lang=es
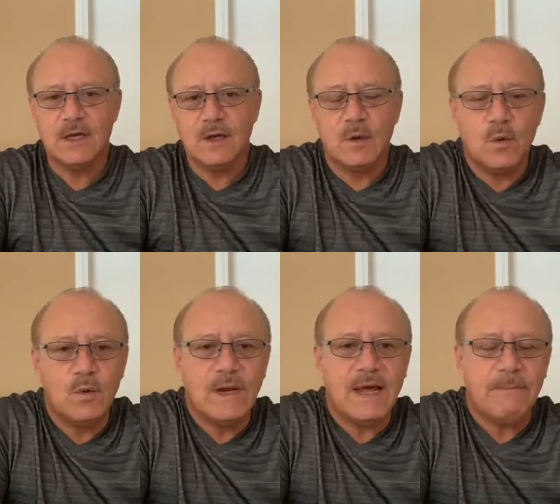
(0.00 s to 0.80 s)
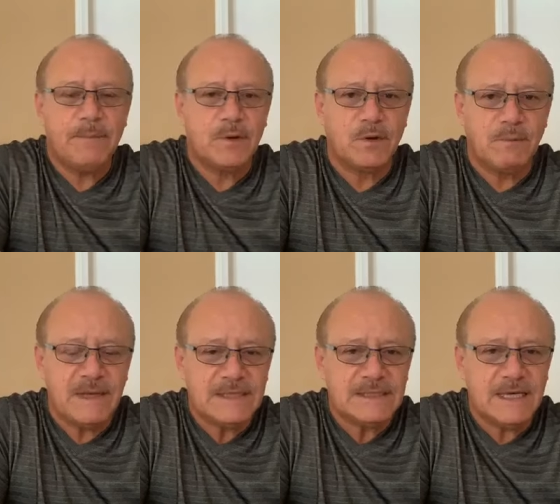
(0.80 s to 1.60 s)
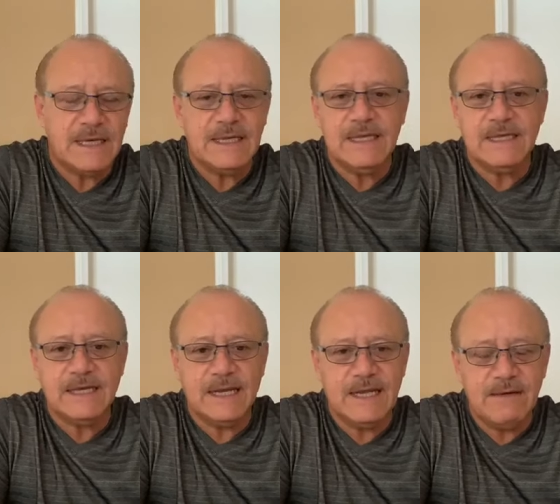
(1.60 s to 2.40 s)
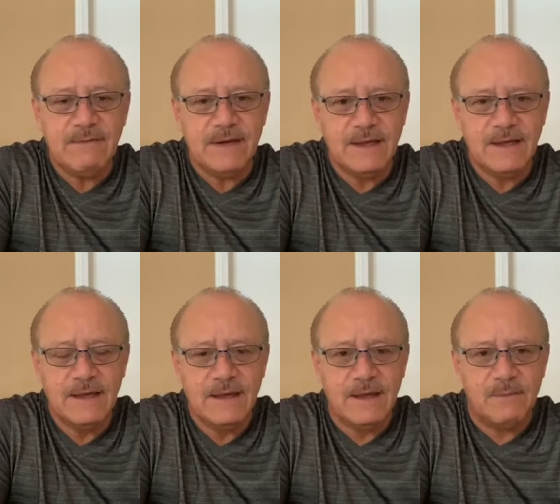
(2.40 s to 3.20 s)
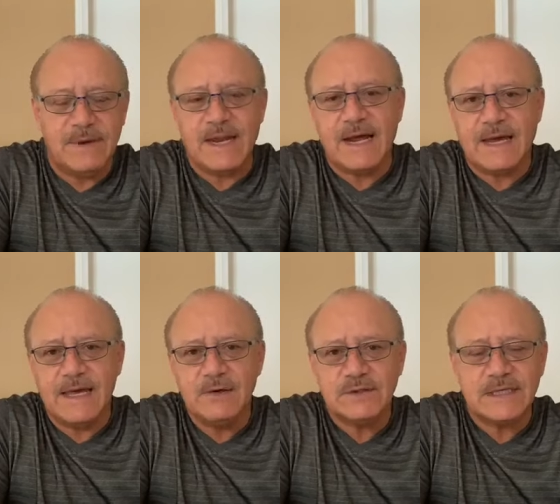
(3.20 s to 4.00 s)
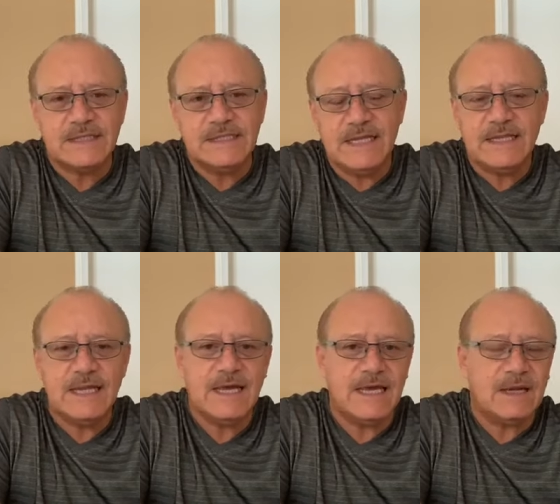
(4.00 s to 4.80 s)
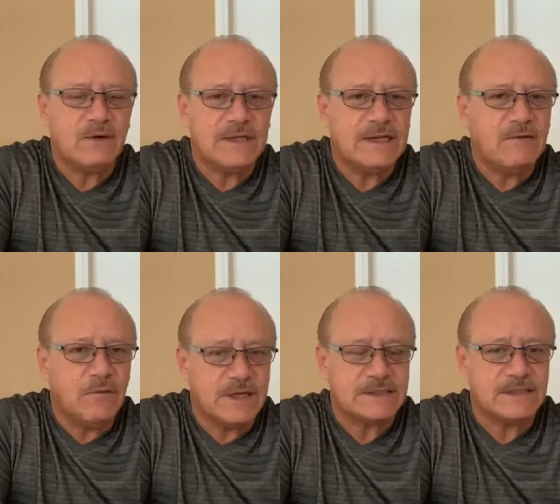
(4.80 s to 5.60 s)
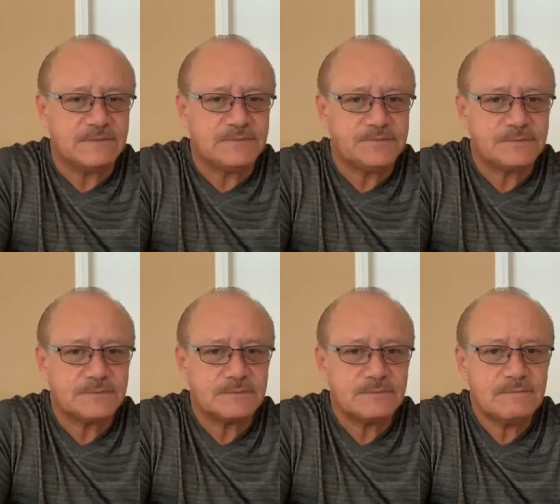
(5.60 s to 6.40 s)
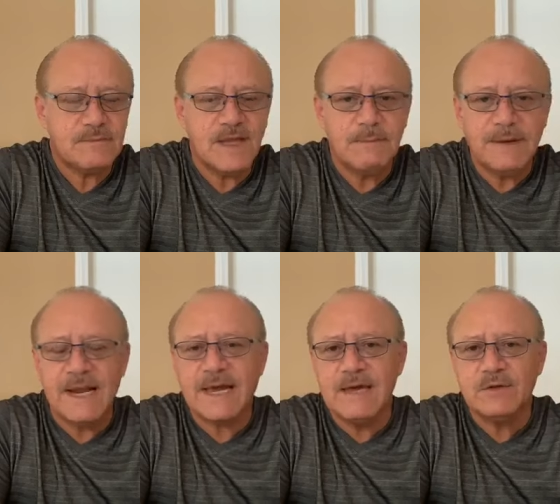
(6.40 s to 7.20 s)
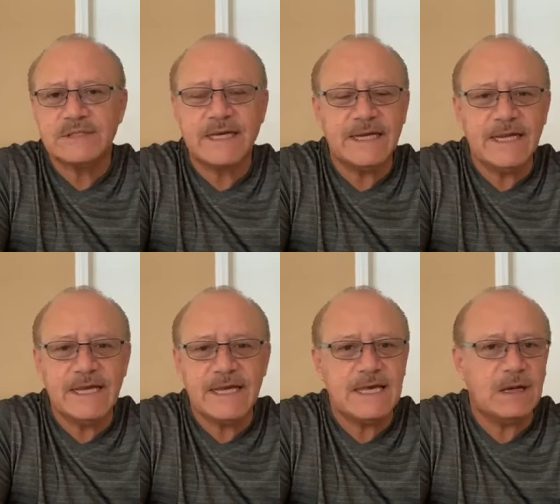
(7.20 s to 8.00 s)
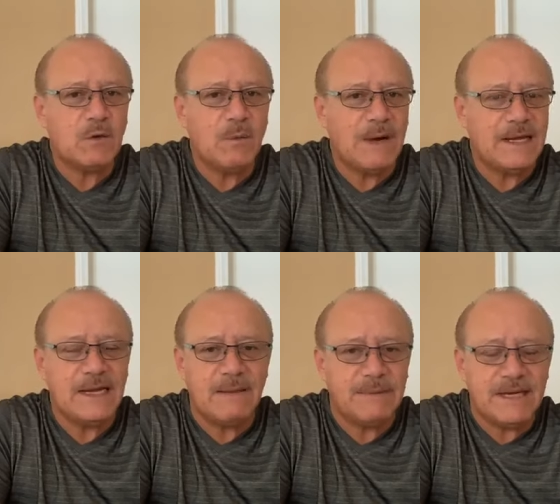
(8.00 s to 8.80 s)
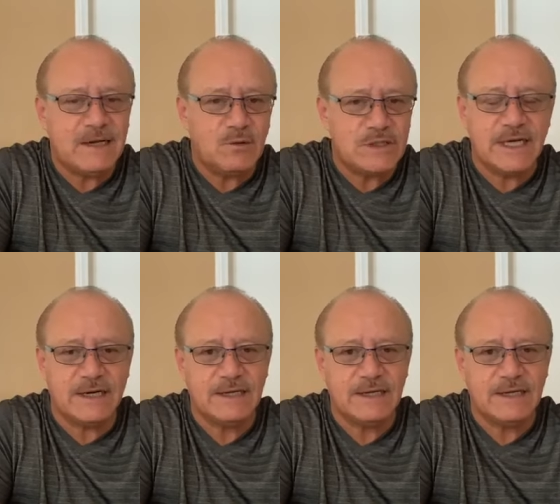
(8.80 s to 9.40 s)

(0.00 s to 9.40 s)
una promesa increíble para aquellos que sienten que ya no tienen fuerza, para aquellos que creen que ya no vale la pena luchar.